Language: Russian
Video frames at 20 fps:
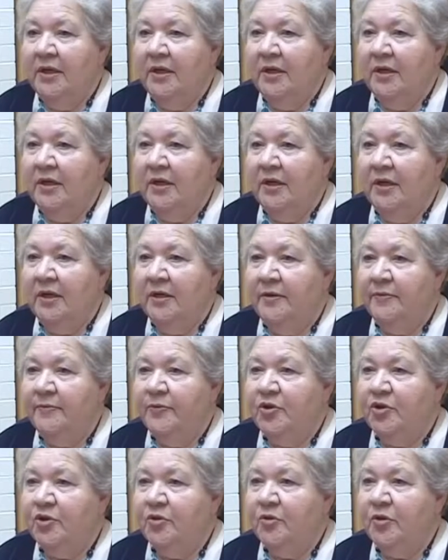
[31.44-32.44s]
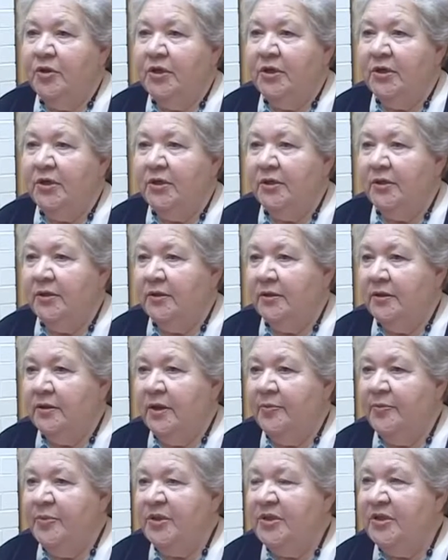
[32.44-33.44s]
а, что их
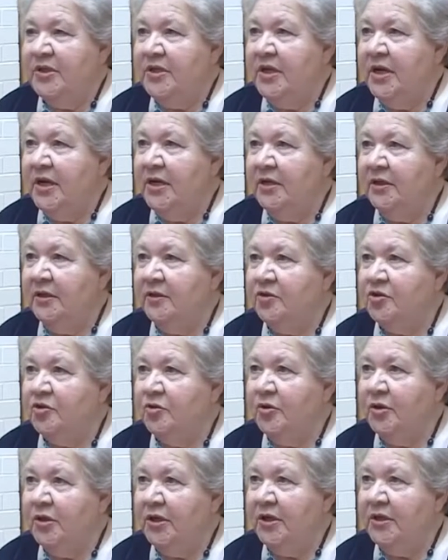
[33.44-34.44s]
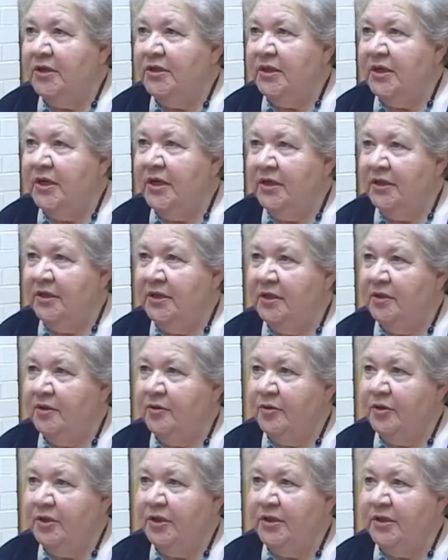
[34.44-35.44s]
объединяет, что их отделяет от
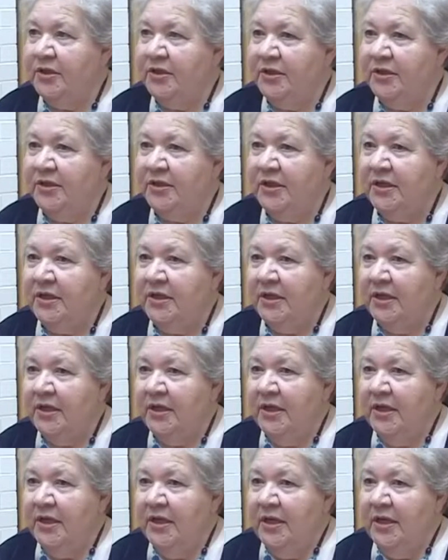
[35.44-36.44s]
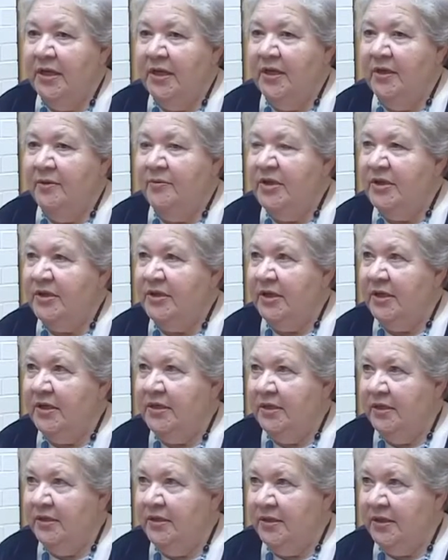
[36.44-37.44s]
других детей. И мне
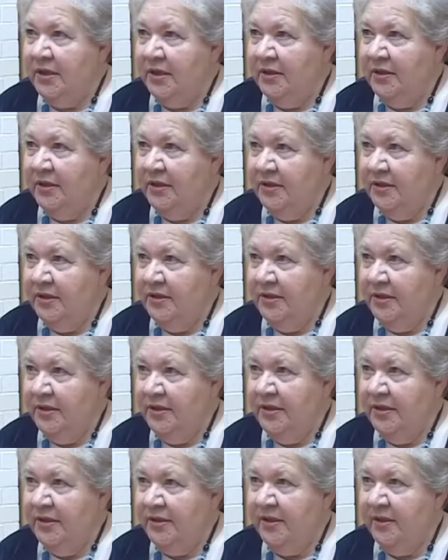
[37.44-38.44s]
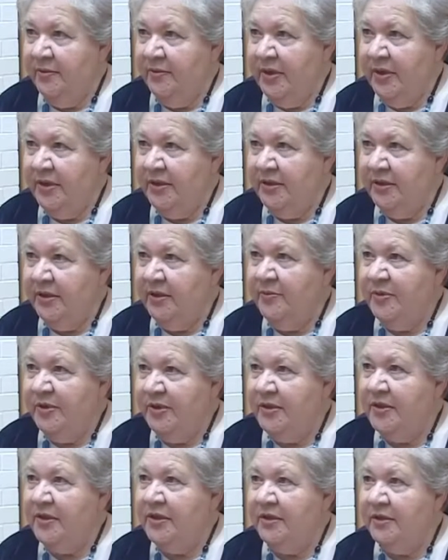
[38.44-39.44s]
захотелось как-то этих детей собрать и
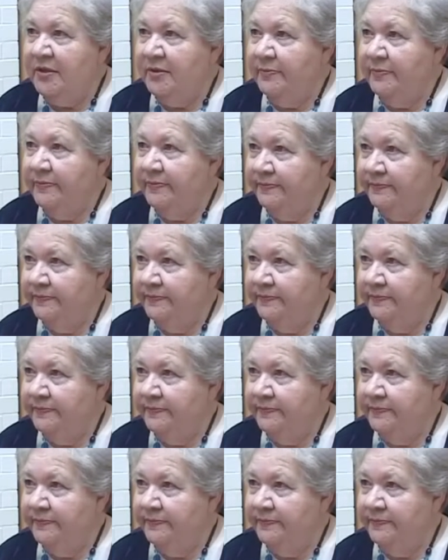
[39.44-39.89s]
объяснить им,